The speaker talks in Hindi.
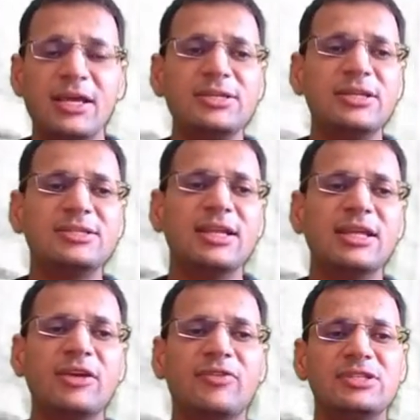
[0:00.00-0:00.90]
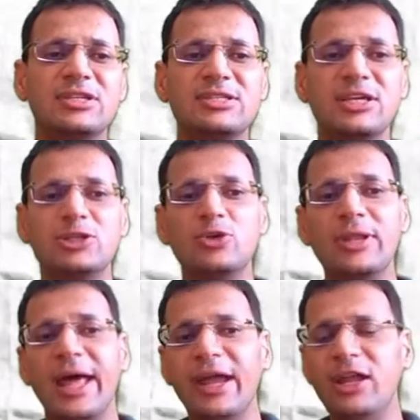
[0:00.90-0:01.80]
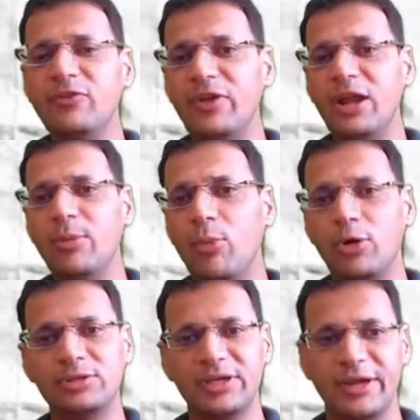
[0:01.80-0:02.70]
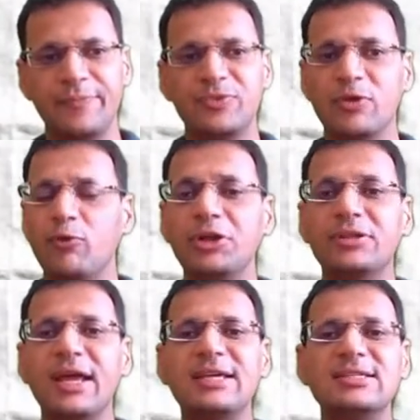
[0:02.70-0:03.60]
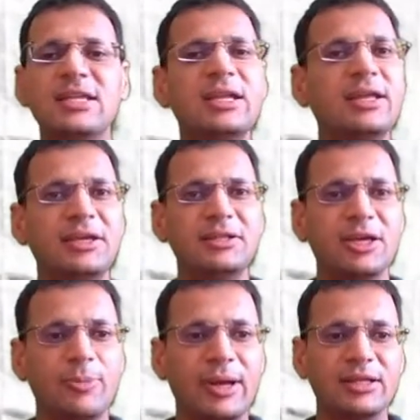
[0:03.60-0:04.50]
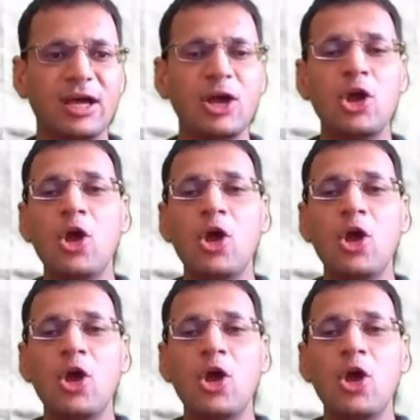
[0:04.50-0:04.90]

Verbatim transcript: इस रीजन की वजह से जो लाइट विंग्ड मॉथ है वो इतना इजीली नहीं दिख पाता